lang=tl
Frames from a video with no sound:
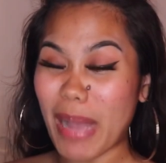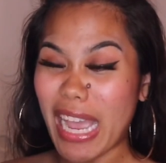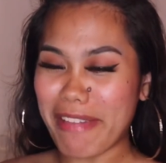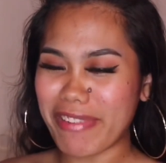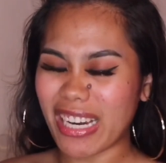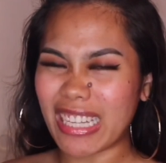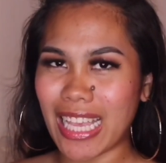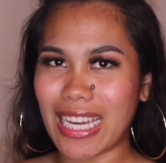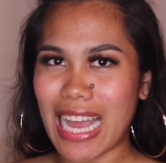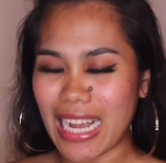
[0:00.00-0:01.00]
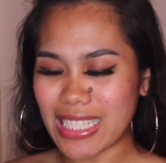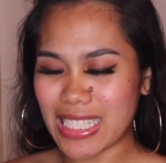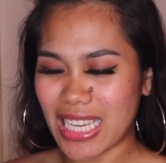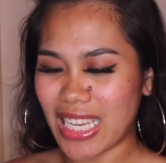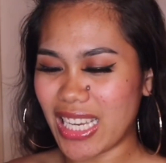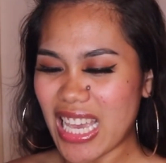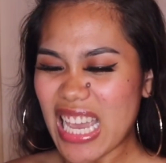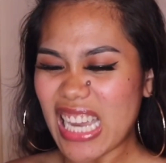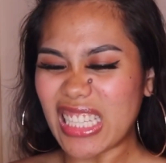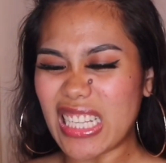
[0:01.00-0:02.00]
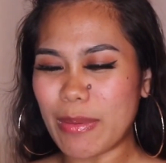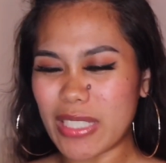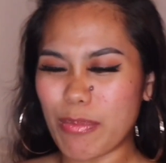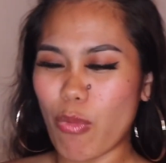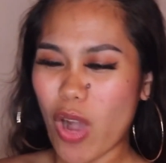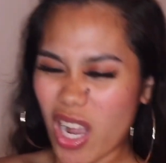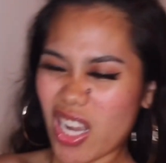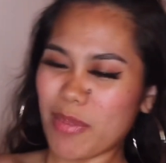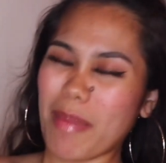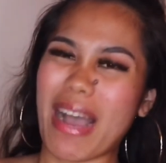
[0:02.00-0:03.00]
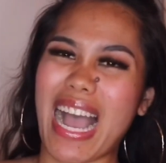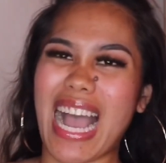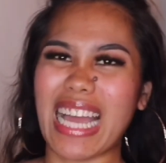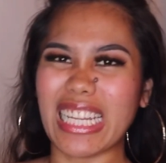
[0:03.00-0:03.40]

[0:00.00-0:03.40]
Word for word: pang everyday lang kasi hindi naman siya mukhang mamahal.